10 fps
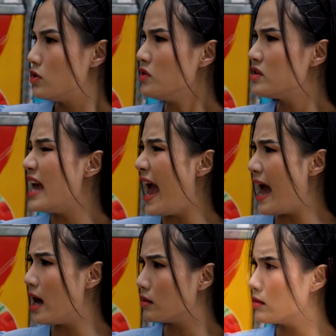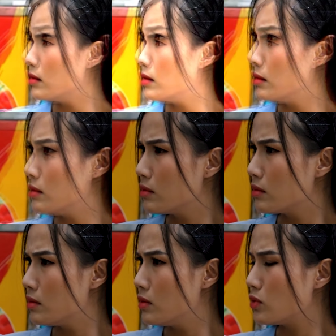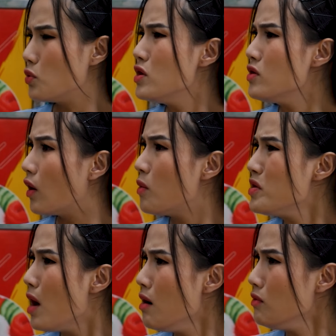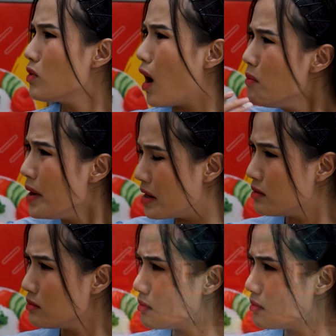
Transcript: chết cha gì vậy tự nhiên giờ con mới nhớ con lỡ miệng